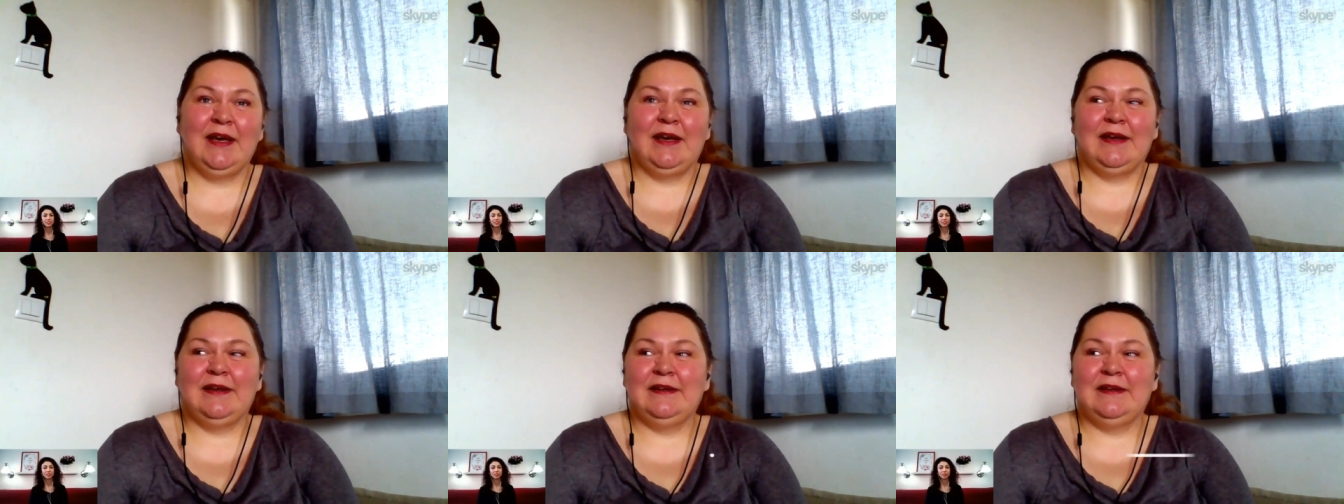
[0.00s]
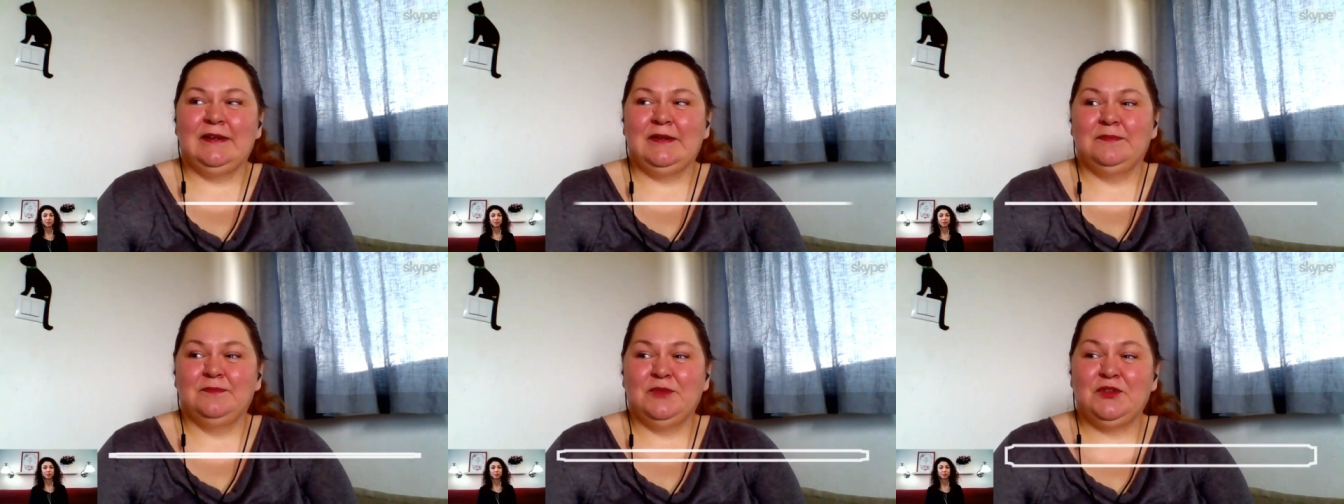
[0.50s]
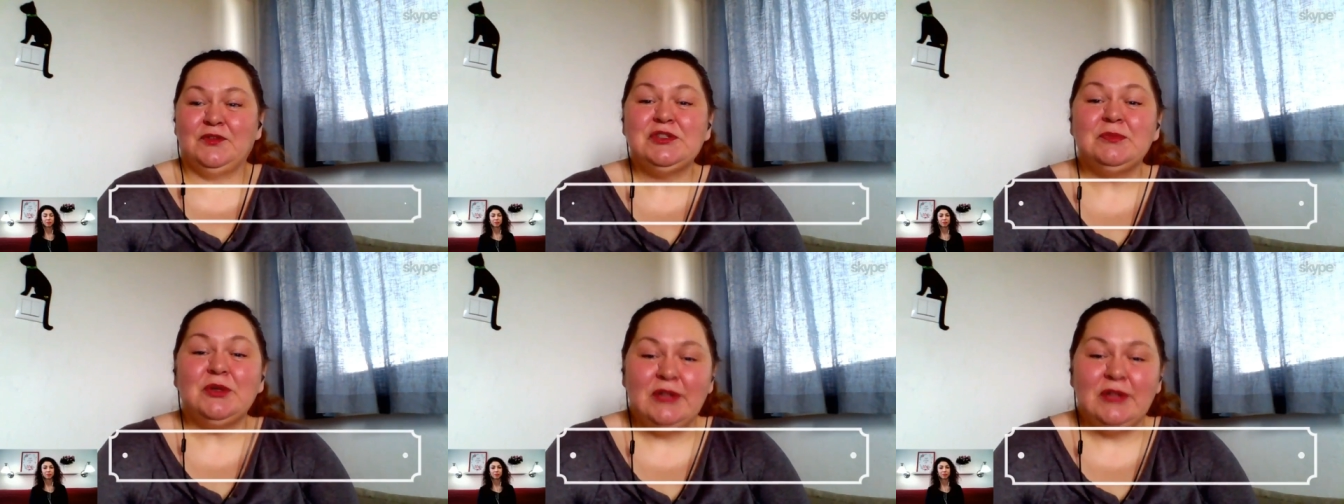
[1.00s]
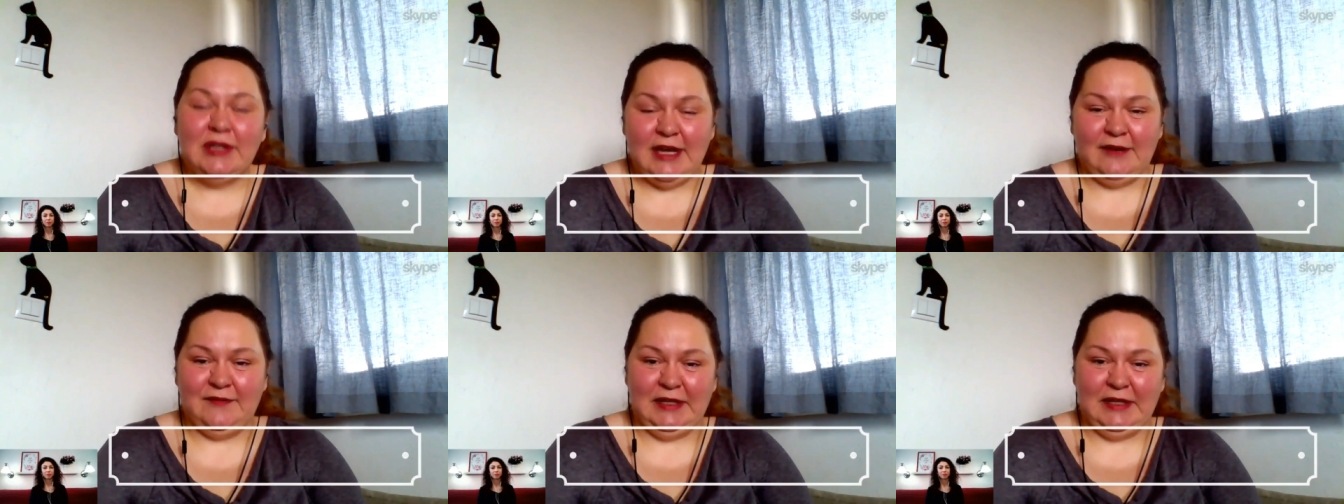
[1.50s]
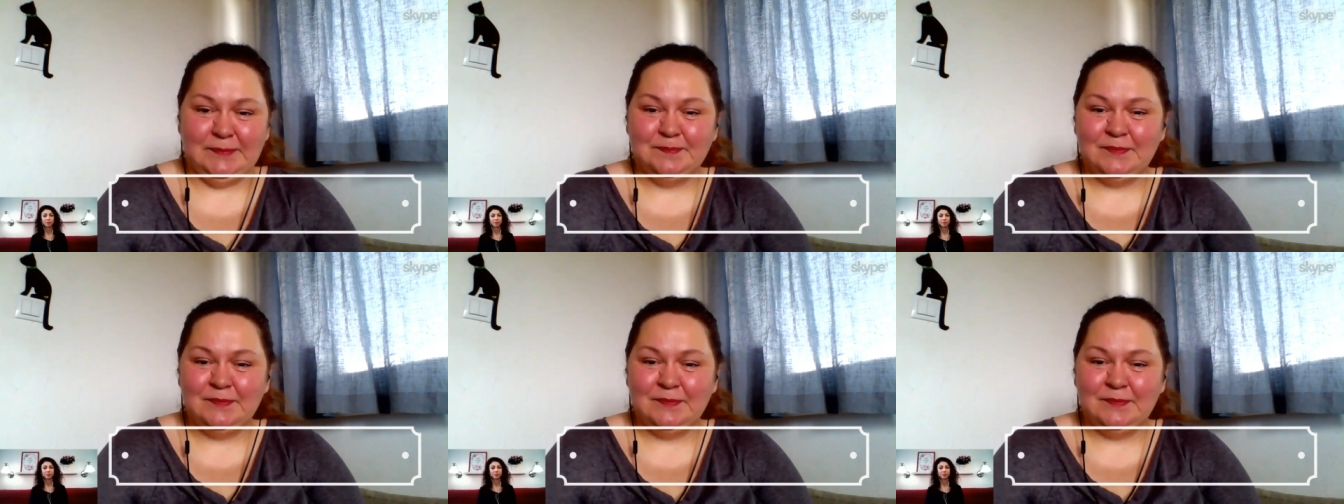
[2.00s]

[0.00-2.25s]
E, tworzymy od niedawna.